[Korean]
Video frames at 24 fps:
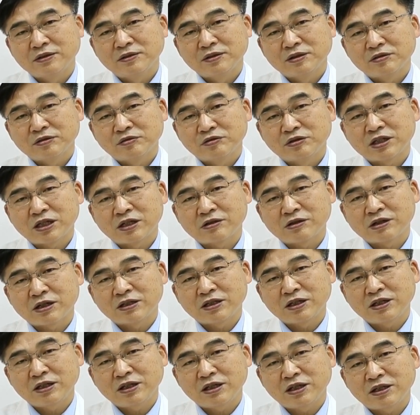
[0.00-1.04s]

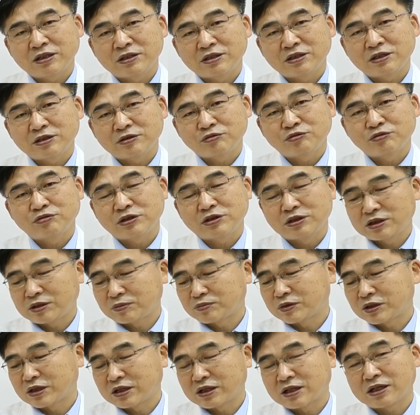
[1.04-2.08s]
위장관에 ACE2
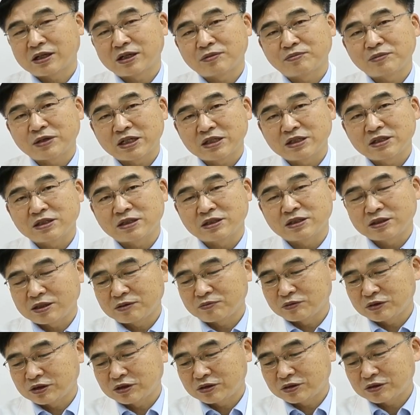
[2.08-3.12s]
리셉터가 많이 있기
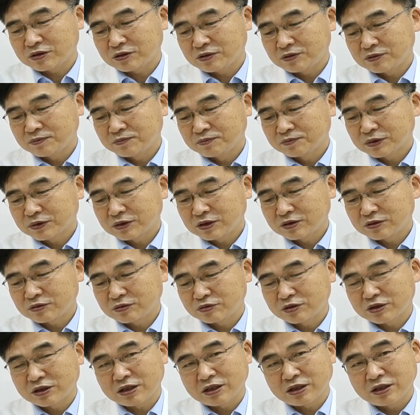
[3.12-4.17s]
때문이죠. 그래서
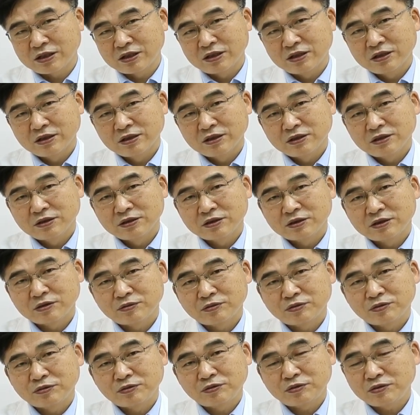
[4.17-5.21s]
우리가 지금
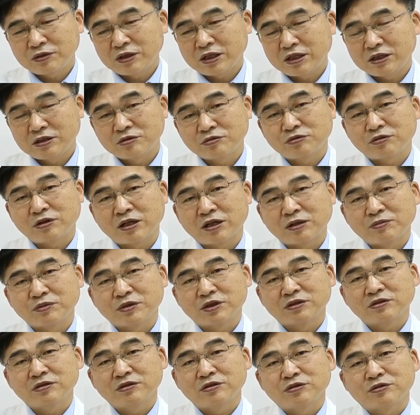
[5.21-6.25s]
코로나19
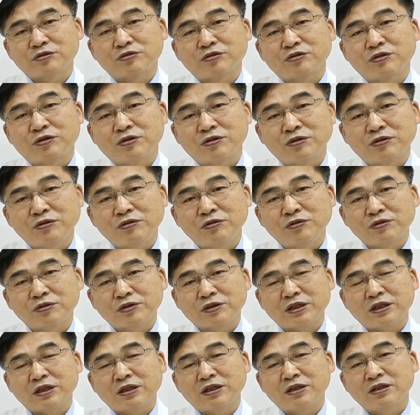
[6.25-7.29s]
하면은 주로
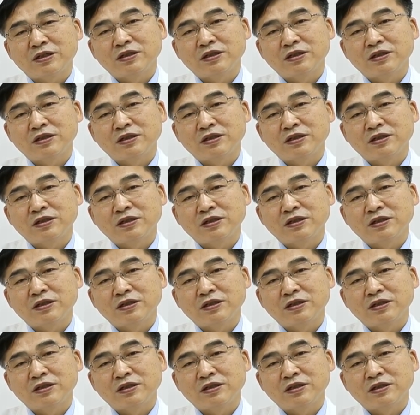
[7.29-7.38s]
호흡기,